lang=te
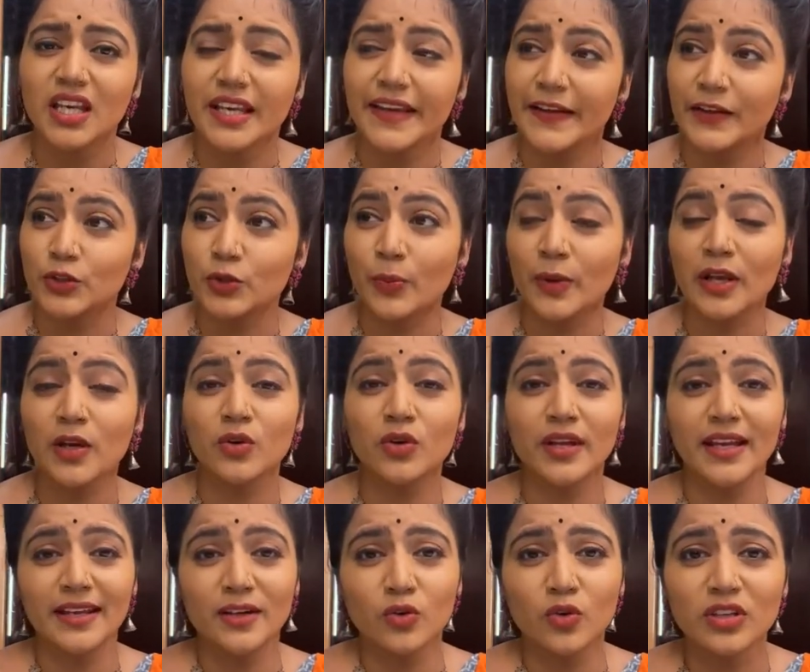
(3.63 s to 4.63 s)
ఎత్తు పళ్ళు
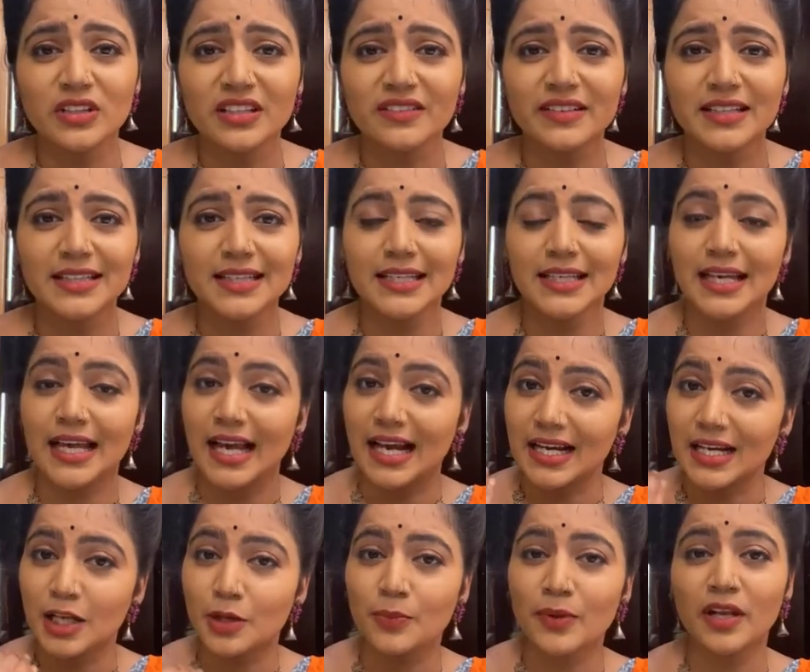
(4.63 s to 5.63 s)
ఉన్నాయని కొంతమంది
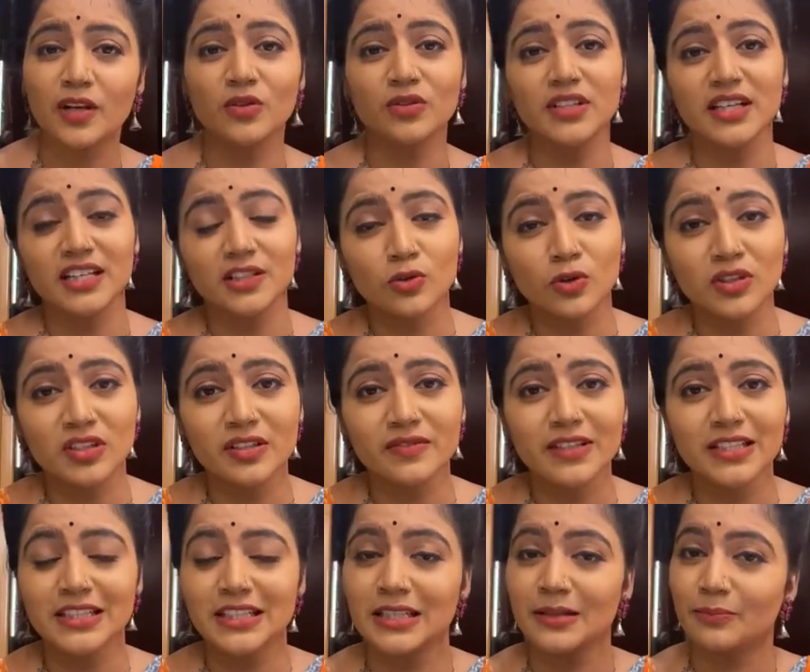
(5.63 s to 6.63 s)
అంకర పళ్ళు ఉన్నాయని
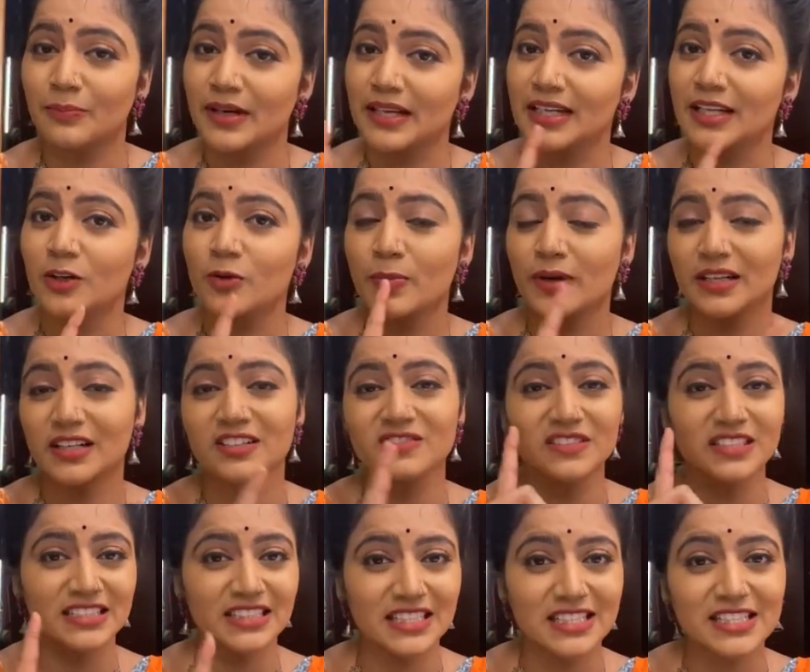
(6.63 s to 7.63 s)
కొంతమంది పండ్లకు పండ్లకు
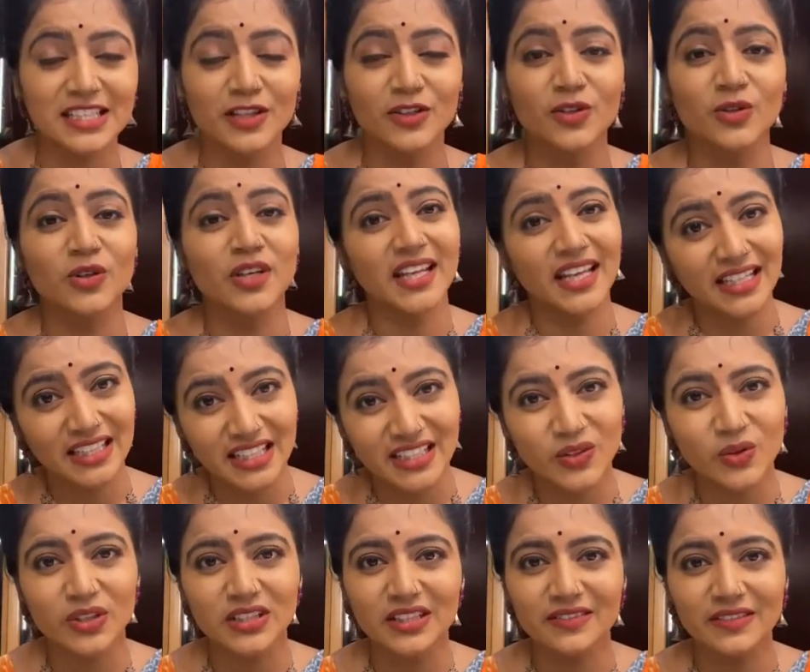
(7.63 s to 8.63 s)
మధ్యలో సందులు ఉన్నాయని
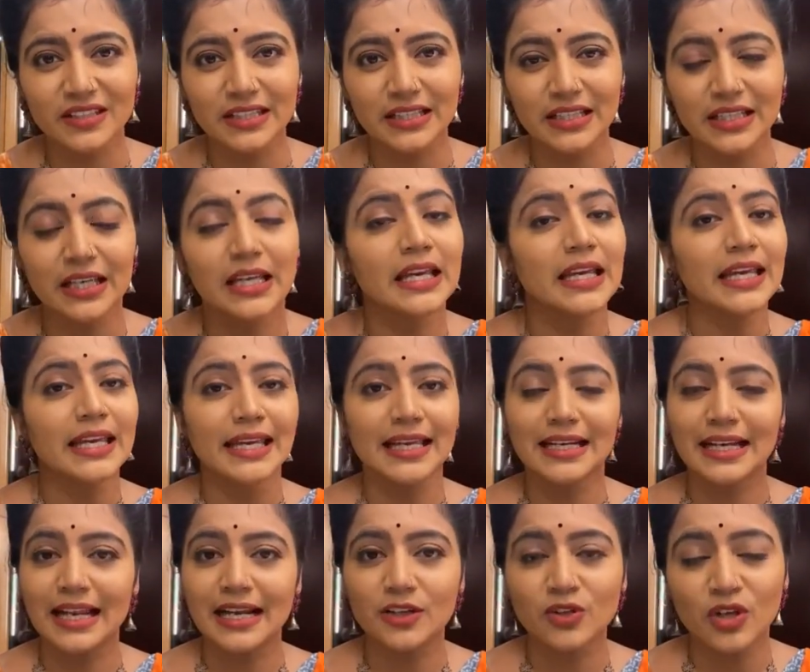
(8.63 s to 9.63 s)
ఇంకొంతమంది
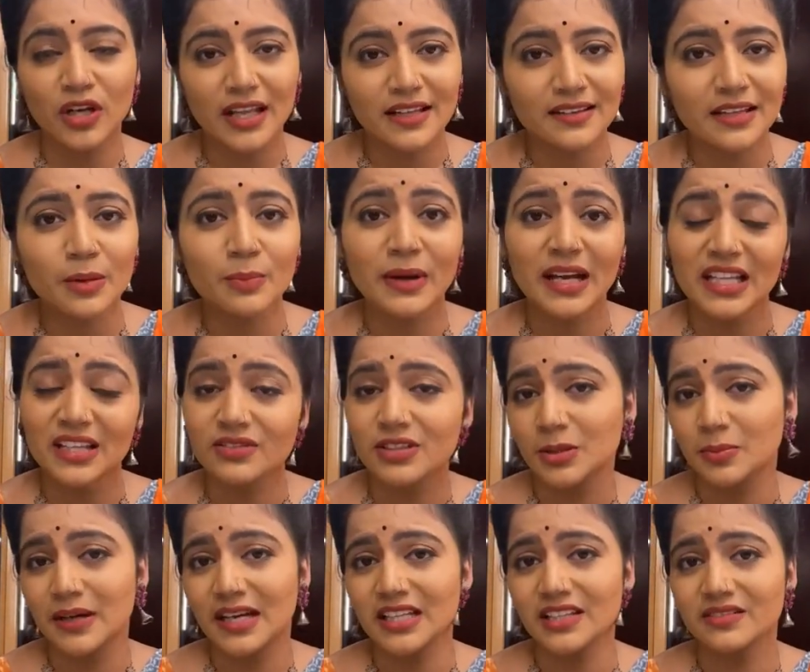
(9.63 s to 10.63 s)
ఇట్లాంటి అందరు బాధపడి
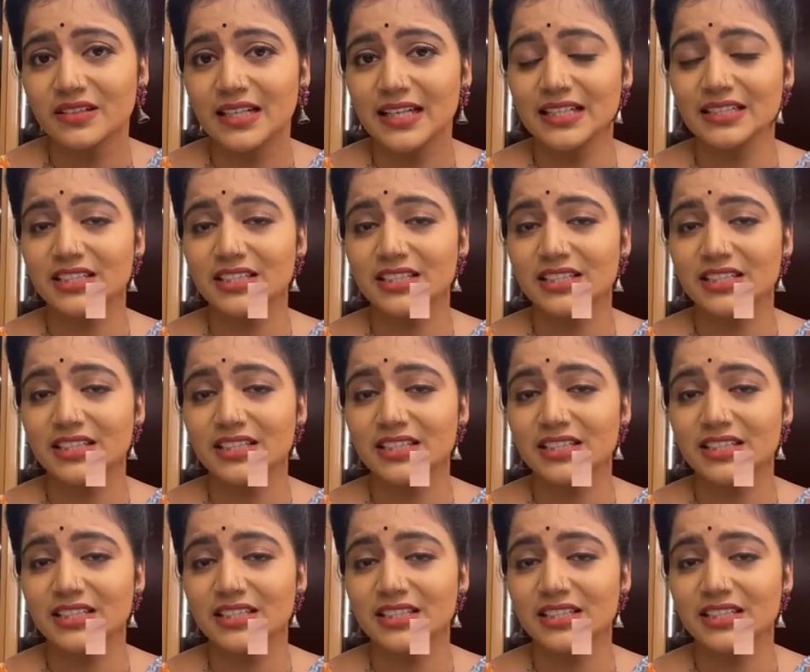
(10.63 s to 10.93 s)
బాధపడి ఏం